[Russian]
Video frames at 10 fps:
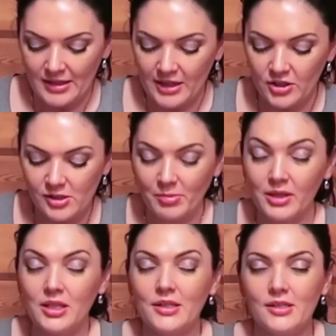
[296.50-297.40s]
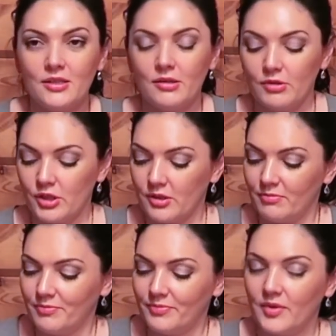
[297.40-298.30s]
Значит, смотрите, девочки
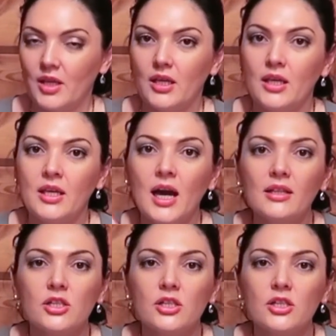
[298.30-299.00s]
я,